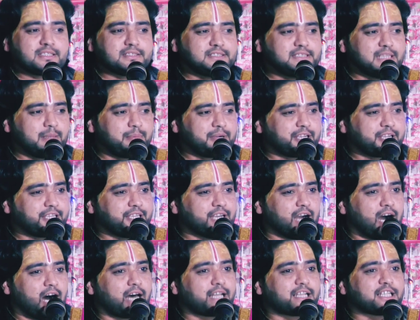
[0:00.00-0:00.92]
जब
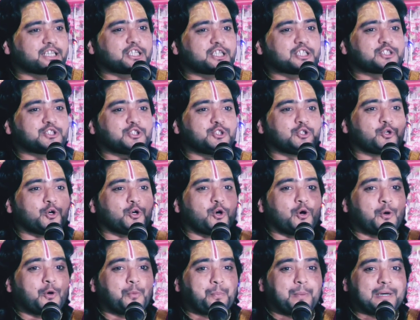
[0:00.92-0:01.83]
ज्ञान किसी को
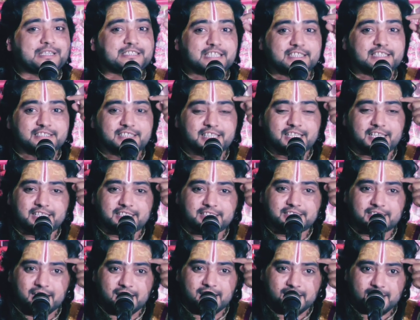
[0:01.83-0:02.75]
पसंद
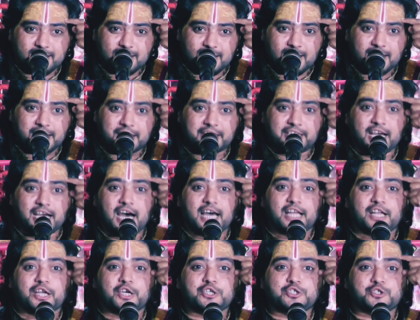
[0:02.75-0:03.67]
नहीं आएगा
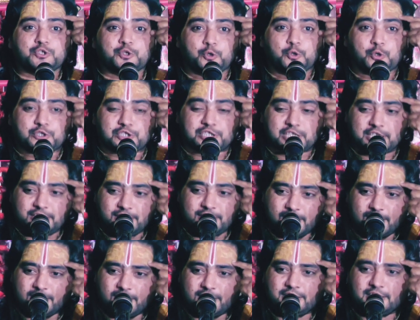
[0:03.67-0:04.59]
ज्ञान किसी को
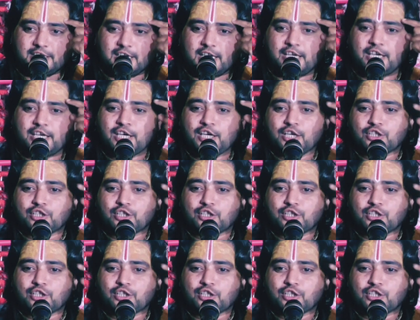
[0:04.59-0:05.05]
चाहिए नहीं है